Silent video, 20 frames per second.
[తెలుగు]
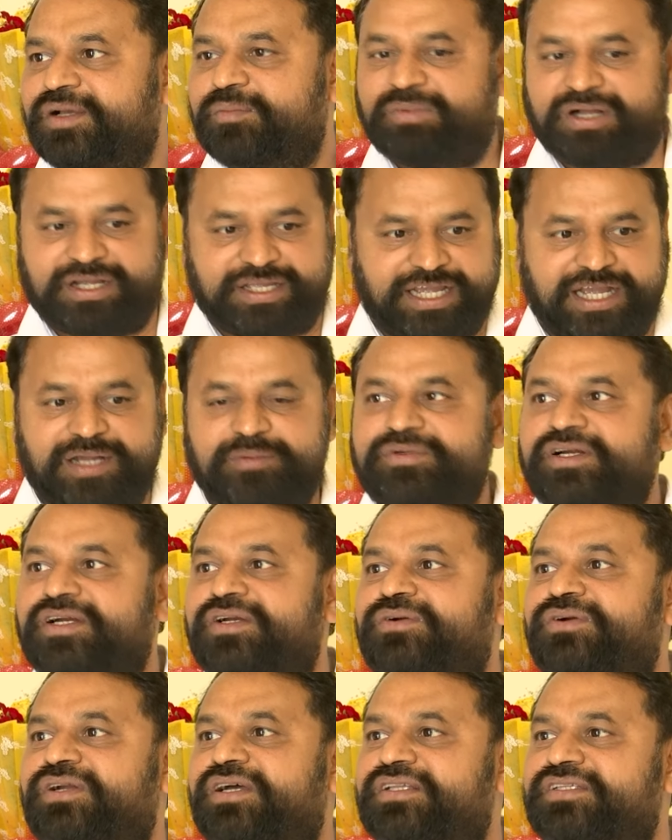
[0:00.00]
మా
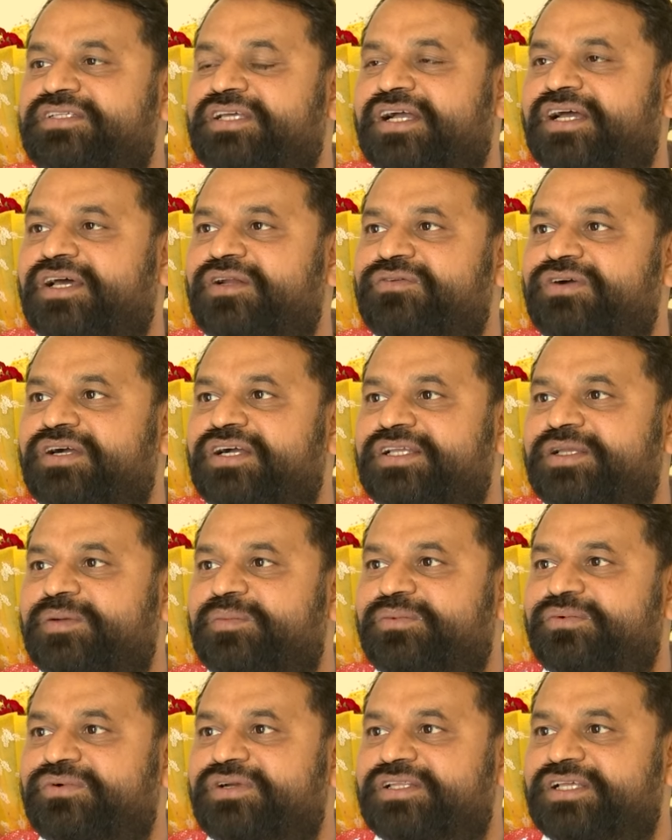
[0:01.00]
క్యాబినెట్ కూడా సగర్వంగా
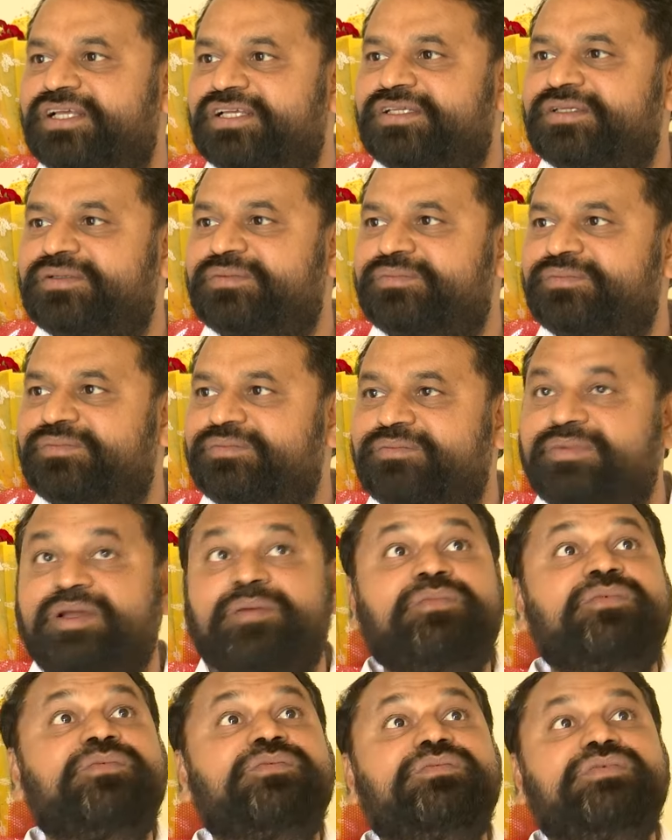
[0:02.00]
చెప్పుకుంటుంది ఎస్
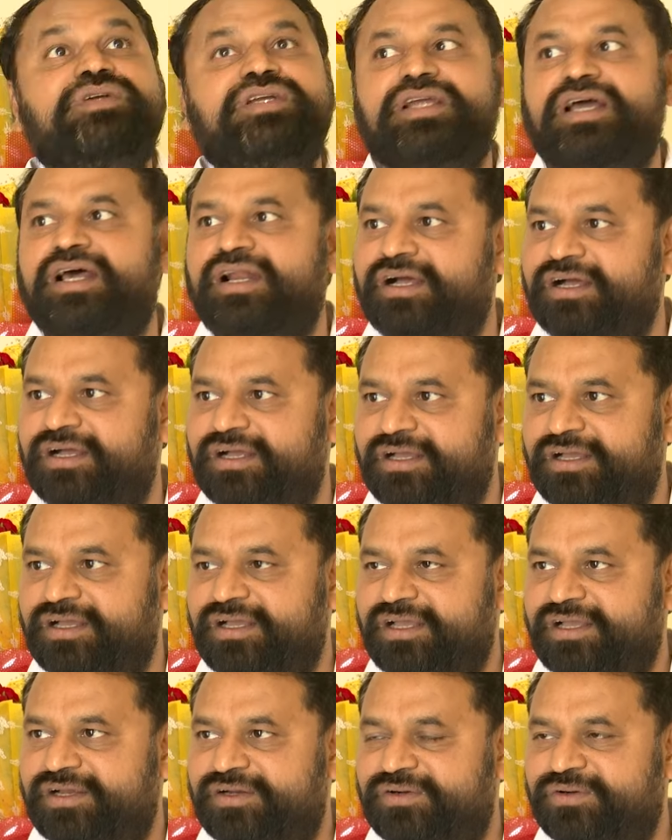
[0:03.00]
మేము ఇవాళ
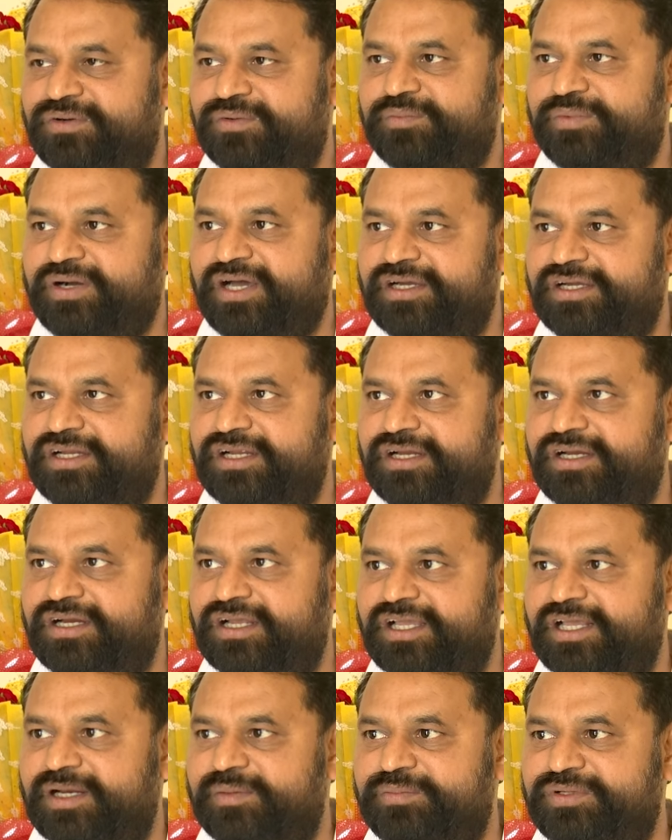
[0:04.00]
ఇగో పార్టీ
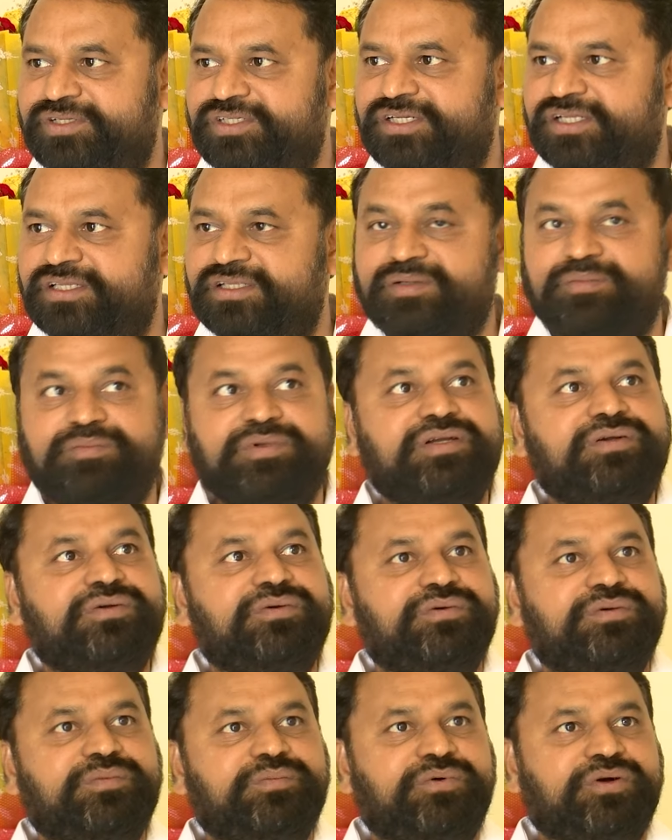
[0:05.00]
ఇట్లా గెలిపించినందుకు మీకు
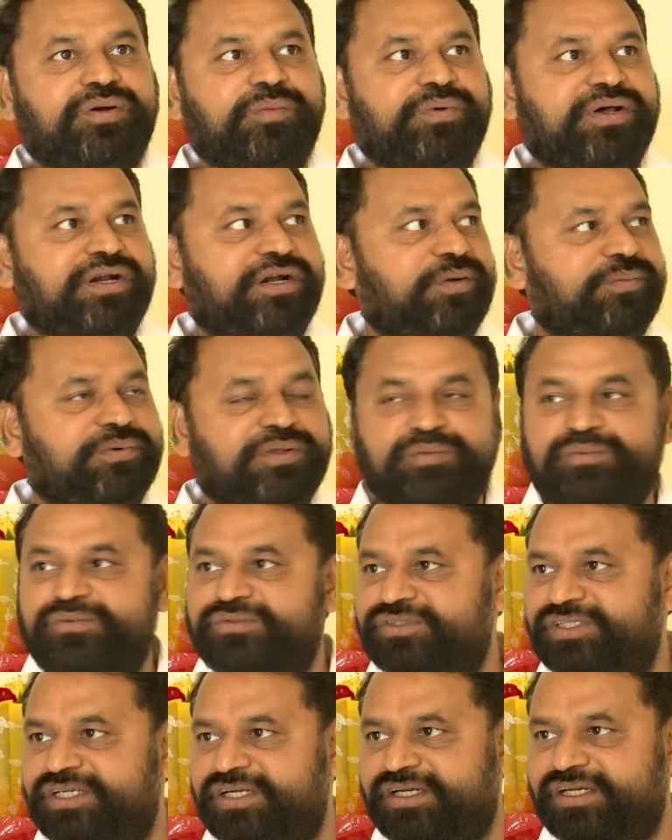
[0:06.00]
ఒక పన్నెండు
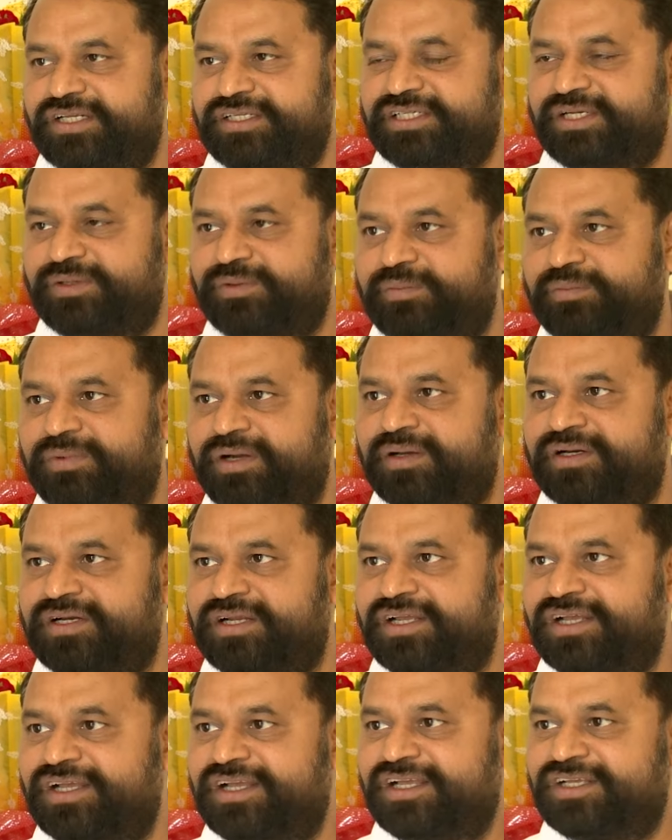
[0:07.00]
పదమూడు సీట్లు ఇచ్చినామమ్మా
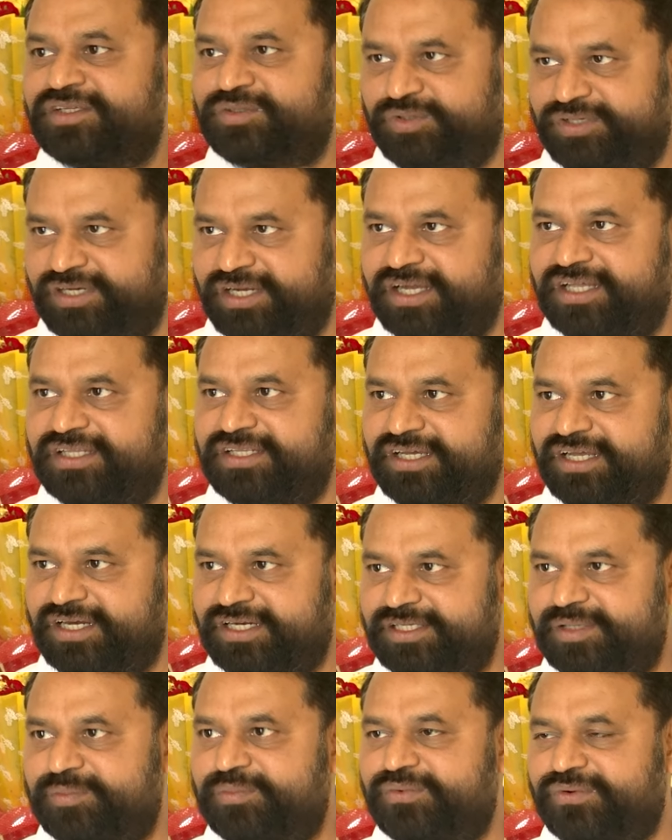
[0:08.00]
అని సోనియా గాంధీ
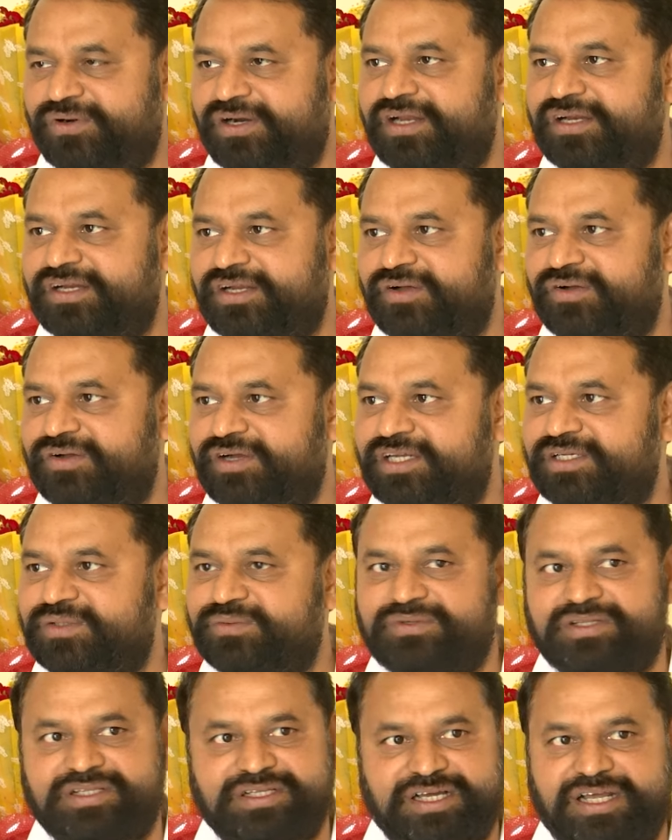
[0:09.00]
గారికి చెప్పుకోవడానికి అవకాశం
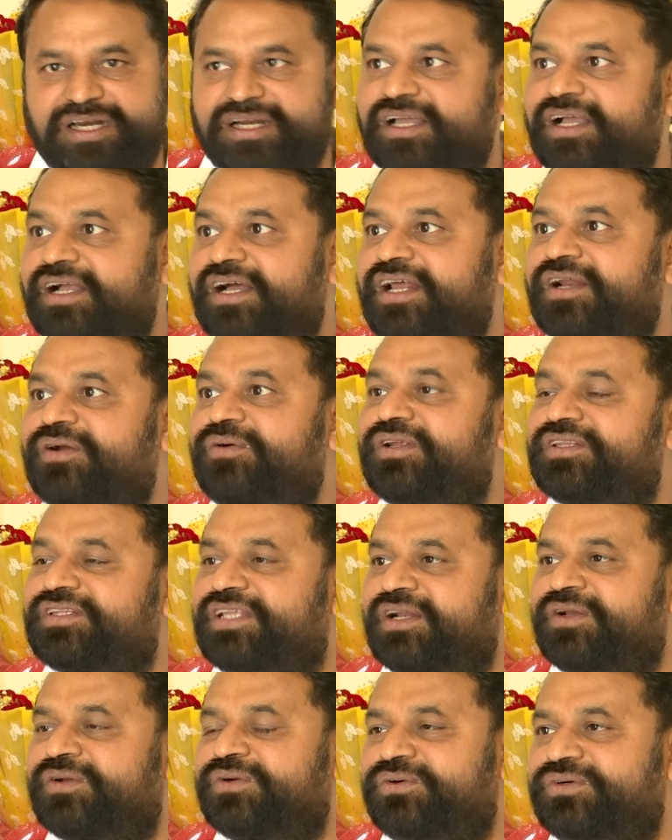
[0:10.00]
ఉంటుంది ఖర్గే గారికి కూడా
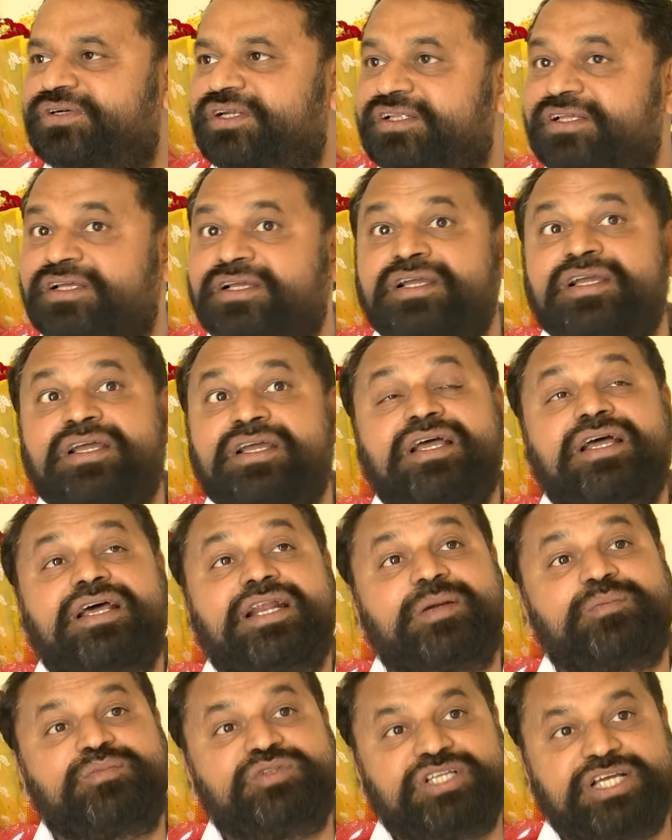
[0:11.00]
దన్నుగా ఉంటుంది
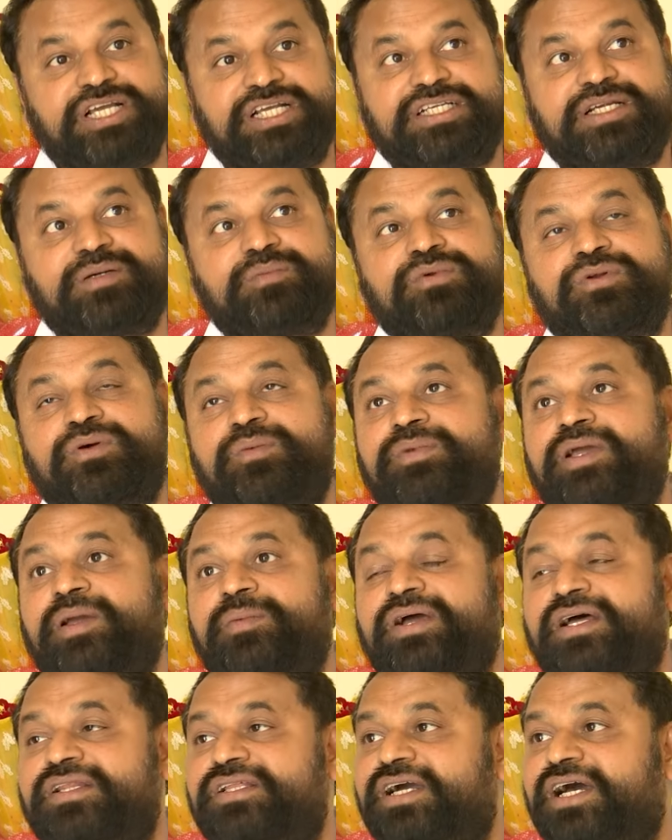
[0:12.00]
రేపు దేశంలో
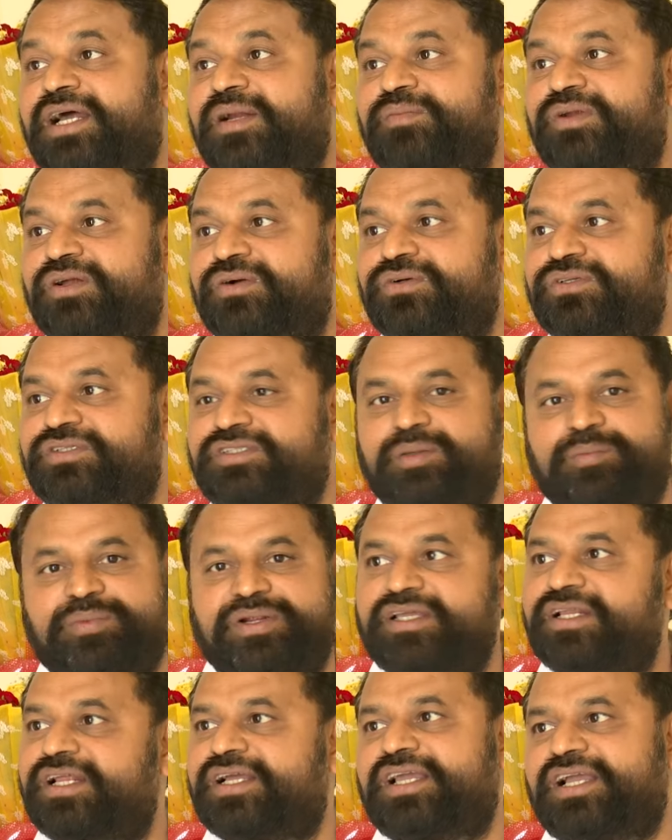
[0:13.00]
మేమే అధికారంలోకి వస్తే
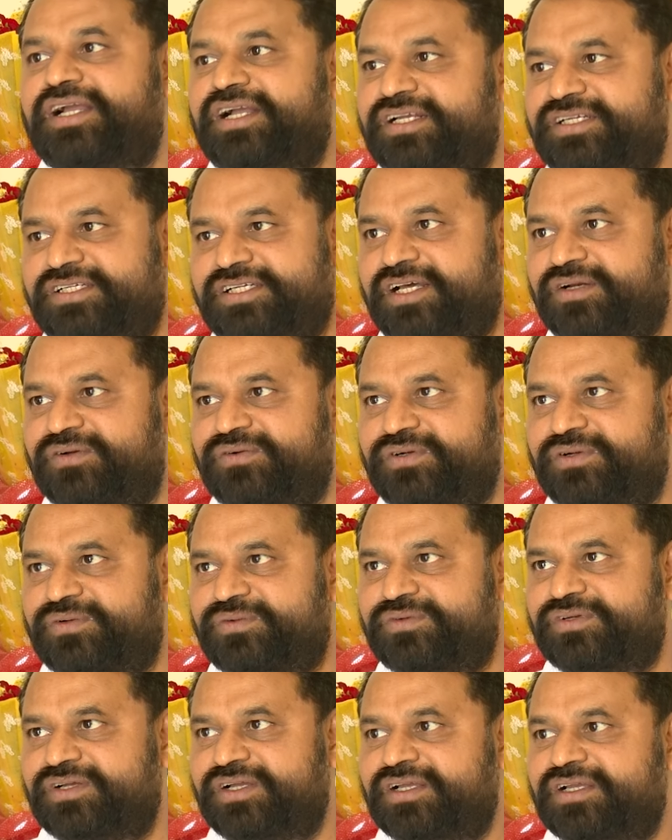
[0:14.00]
ప్రజలకే కష్టాలు ఉండవు
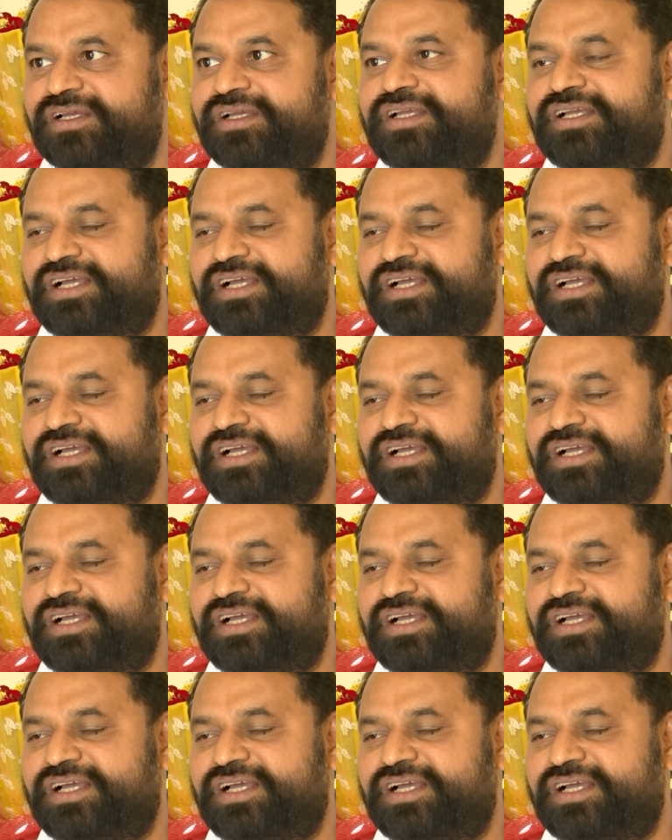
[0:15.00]
hmm.